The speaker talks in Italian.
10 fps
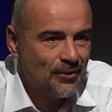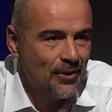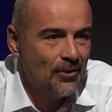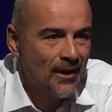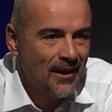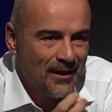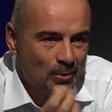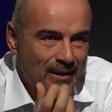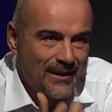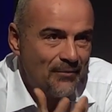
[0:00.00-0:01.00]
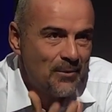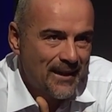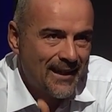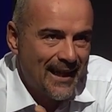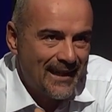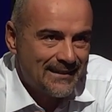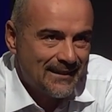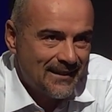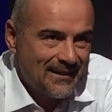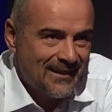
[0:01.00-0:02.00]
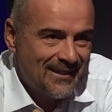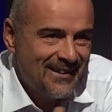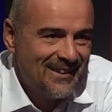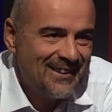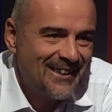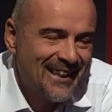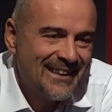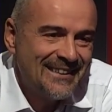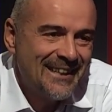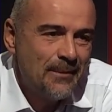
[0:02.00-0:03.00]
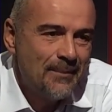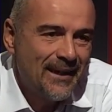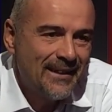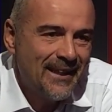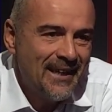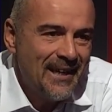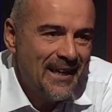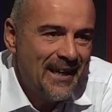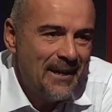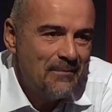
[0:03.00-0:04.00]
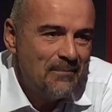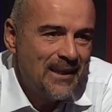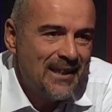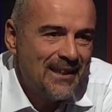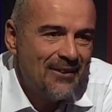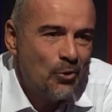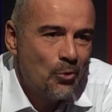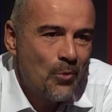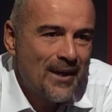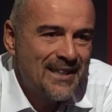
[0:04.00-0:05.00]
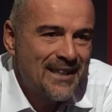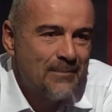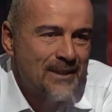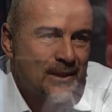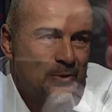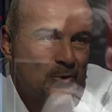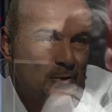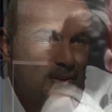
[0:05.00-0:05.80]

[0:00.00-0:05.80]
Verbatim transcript: Io guardavo i miei ragazzi, eh, i ragazzi delle medie, e mi chiedevo quale sarebbe stato il loro